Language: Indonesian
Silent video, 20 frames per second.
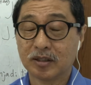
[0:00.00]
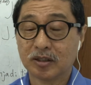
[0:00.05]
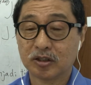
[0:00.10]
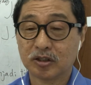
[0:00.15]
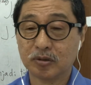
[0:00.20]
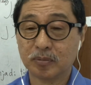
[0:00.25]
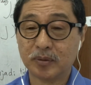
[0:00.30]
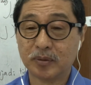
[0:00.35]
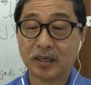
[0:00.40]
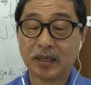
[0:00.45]

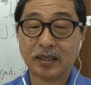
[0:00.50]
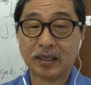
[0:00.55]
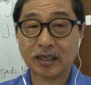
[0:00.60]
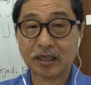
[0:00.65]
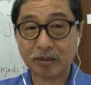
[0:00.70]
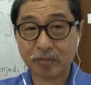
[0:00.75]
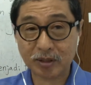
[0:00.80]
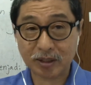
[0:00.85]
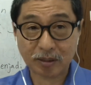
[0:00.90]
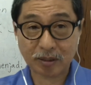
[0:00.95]
sebulan
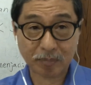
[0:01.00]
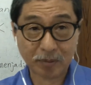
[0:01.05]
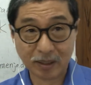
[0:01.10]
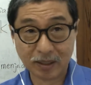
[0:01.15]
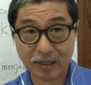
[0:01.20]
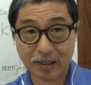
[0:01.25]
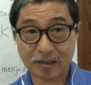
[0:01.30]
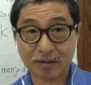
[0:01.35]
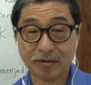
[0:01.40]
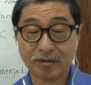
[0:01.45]
lagi bisa
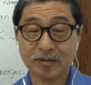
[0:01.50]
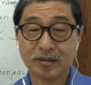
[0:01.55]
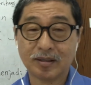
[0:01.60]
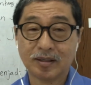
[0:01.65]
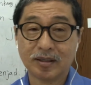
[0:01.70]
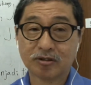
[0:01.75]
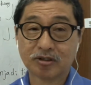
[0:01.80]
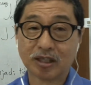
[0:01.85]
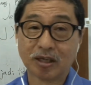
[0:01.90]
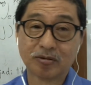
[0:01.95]

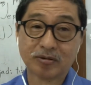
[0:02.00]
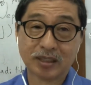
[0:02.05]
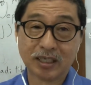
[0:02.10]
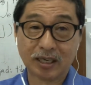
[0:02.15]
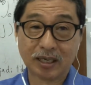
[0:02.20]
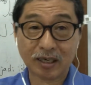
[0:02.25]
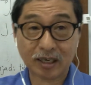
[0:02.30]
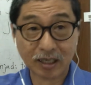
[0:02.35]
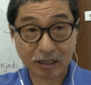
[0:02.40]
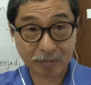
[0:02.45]
makan setahun
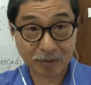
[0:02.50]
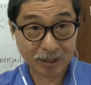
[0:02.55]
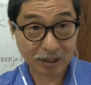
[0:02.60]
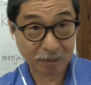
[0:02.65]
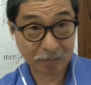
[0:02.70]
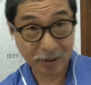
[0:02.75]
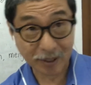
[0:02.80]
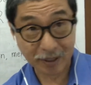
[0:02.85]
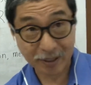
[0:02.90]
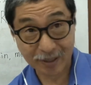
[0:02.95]
yang lagi bisa
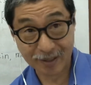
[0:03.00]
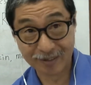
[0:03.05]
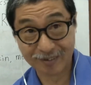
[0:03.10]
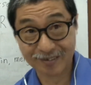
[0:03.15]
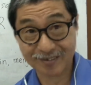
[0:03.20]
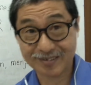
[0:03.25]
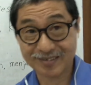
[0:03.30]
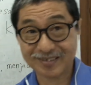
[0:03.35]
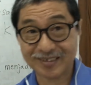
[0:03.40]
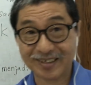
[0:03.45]

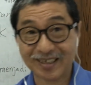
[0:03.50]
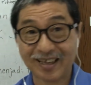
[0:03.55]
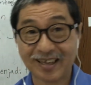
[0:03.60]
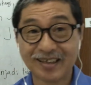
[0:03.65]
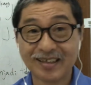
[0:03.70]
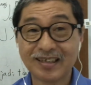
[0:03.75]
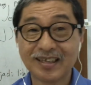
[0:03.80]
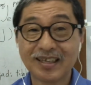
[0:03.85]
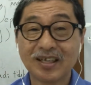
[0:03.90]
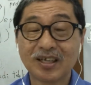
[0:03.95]
makan ya
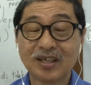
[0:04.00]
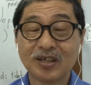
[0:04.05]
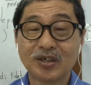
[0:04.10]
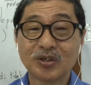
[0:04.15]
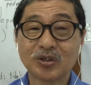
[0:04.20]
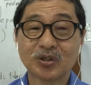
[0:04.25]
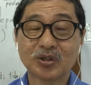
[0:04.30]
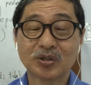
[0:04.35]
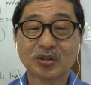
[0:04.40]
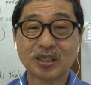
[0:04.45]

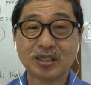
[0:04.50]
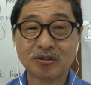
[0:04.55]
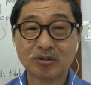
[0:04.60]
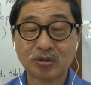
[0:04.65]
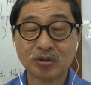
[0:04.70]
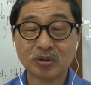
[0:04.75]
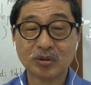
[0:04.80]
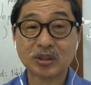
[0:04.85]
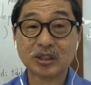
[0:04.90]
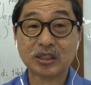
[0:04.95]
untuk
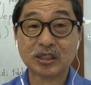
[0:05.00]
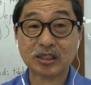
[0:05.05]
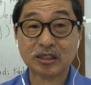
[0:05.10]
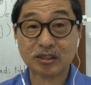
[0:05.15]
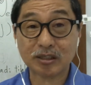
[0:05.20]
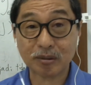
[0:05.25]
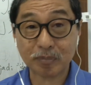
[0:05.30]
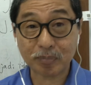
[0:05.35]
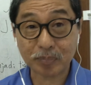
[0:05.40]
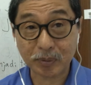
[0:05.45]
itu
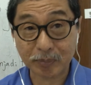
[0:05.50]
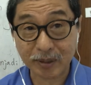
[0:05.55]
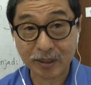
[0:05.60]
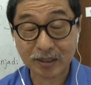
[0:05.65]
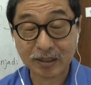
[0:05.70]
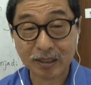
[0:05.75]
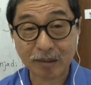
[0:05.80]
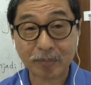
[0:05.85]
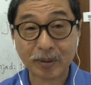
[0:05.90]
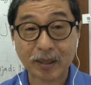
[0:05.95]
sistem
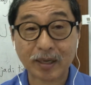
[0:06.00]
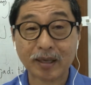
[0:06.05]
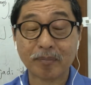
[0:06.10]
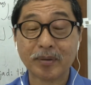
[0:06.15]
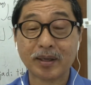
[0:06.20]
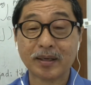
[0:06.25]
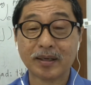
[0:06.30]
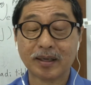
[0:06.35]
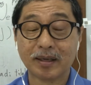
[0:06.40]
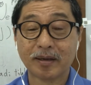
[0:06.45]
pemerintah
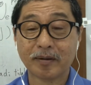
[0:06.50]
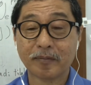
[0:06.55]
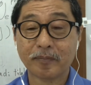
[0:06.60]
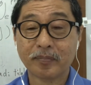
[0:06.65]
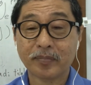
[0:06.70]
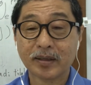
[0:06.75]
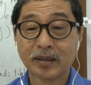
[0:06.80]
bagaimana?